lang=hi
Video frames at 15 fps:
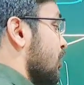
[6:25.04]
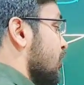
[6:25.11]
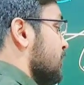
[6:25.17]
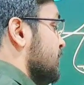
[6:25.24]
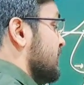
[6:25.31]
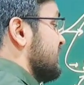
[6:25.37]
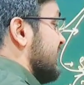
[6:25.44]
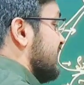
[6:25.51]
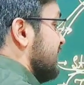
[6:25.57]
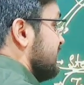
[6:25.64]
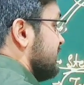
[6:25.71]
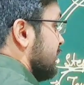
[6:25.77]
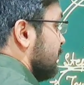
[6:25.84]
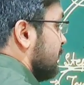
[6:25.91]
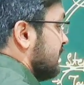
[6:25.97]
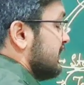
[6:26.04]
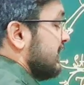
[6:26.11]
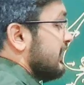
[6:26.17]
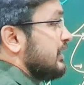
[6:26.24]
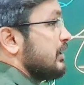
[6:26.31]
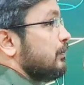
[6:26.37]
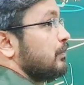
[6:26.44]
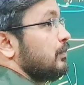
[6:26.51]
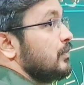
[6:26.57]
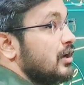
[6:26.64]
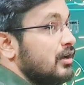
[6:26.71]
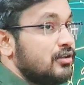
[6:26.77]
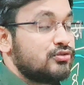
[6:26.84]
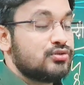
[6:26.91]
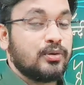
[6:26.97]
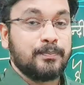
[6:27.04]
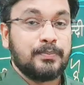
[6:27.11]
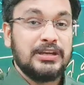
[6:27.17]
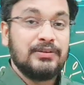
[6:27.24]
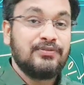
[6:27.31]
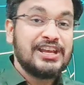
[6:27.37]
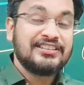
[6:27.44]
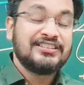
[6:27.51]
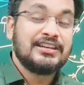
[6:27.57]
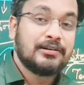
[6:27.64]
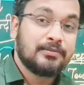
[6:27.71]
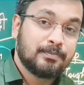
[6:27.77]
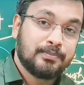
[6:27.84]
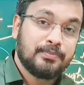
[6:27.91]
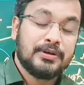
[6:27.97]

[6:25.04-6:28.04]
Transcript: और भी ज़्यादा ज़रूरत है ये जो प्रीवियस ईयर